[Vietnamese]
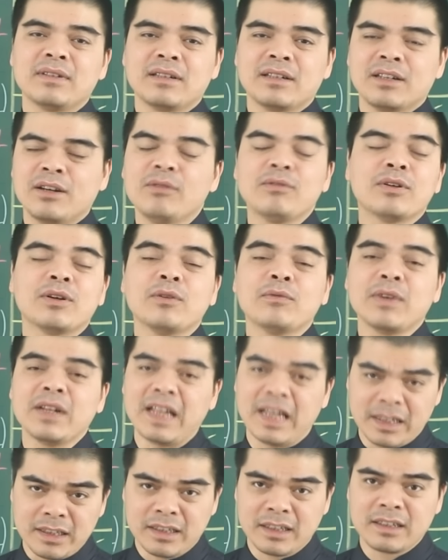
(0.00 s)
không phát
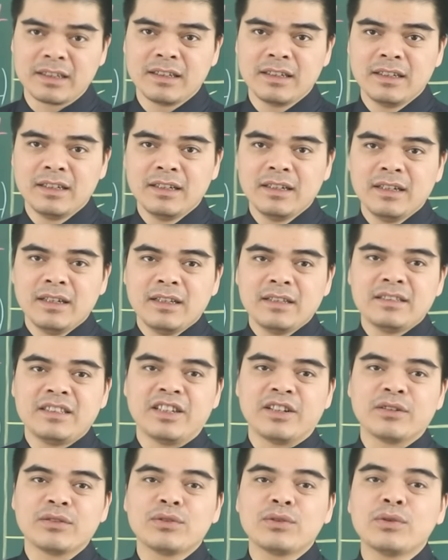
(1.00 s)
đạt được.
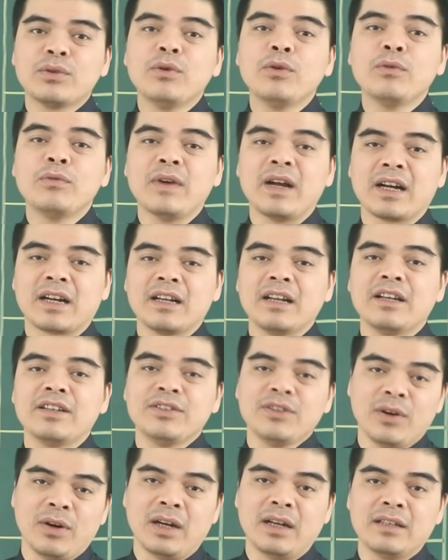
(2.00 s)
Chỉ có thu về cái lợi
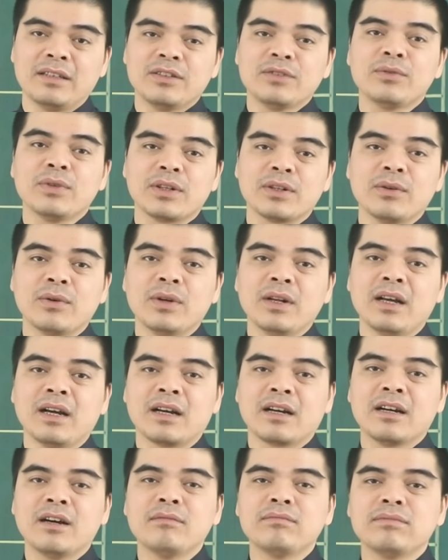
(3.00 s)
nhỏ chứ tuyệt đối là
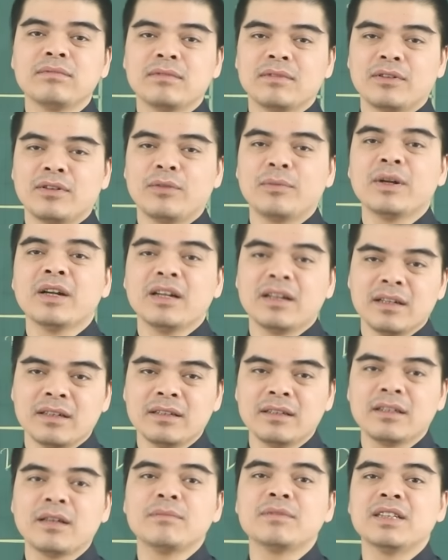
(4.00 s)
không có món lợi
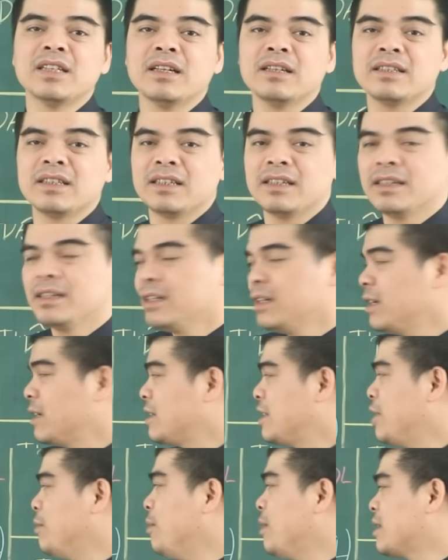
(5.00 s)
lớn, thậm chí là gì?
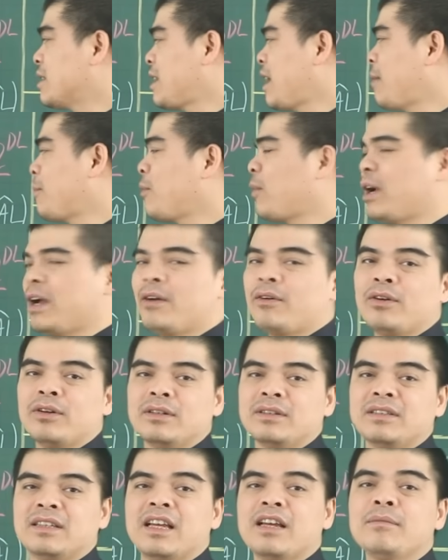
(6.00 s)
Nếu mà tham quá
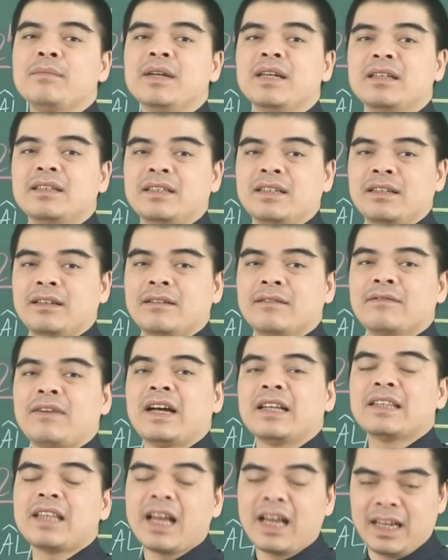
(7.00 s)
còn dễ bị gì?
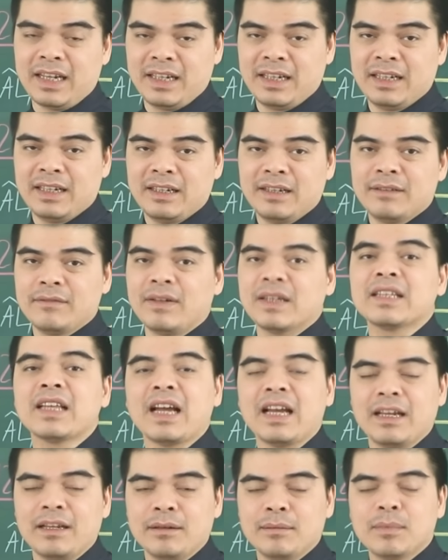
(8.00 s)
Phá
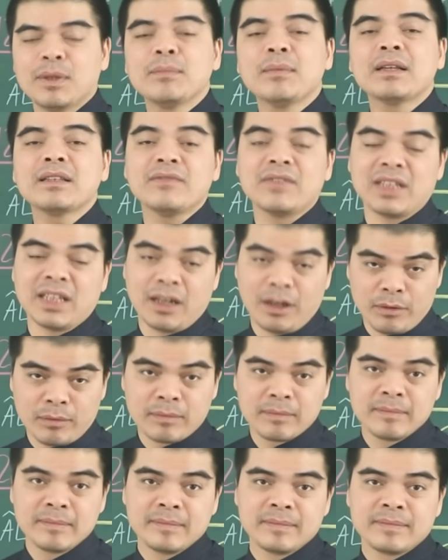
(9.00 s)
tài, mất mát về tài lộc.